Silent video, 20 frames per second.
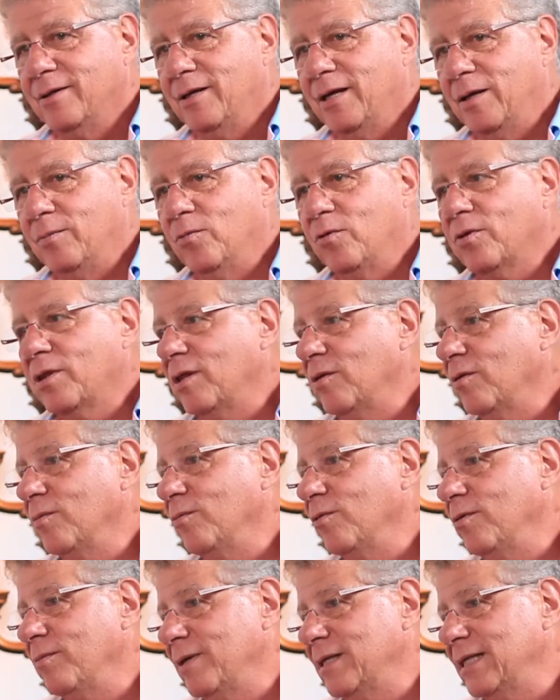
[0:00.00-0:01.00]
hemos sido
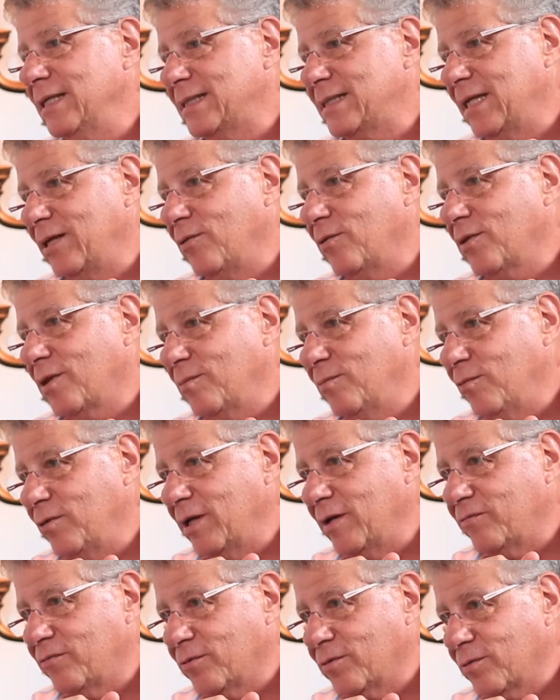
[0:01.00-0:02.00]
muy bendecidos y muy
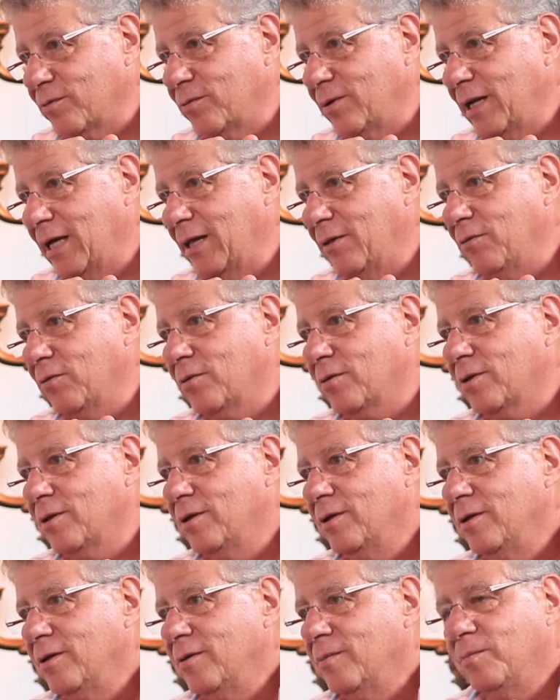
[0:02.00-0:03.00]
afortunados
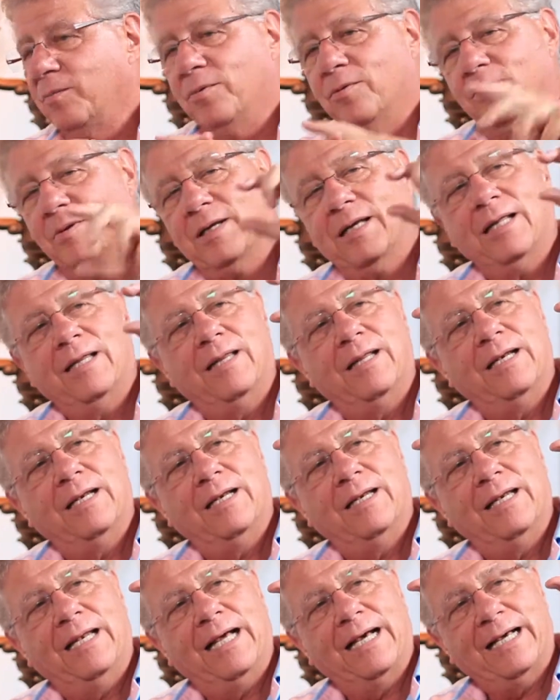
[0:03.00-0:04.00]
porque de
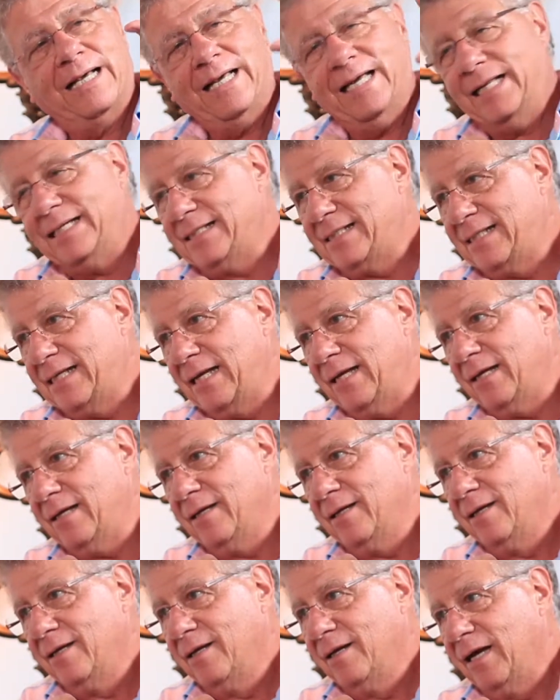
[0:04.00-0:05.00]
la agencia
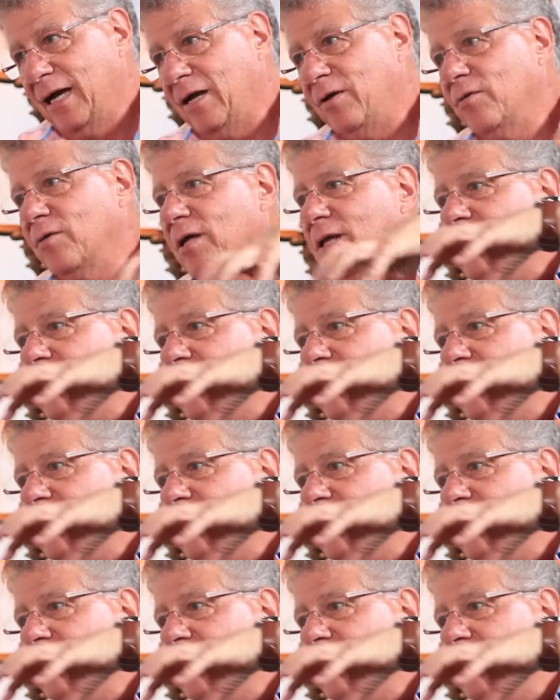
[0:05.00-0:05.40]
a lo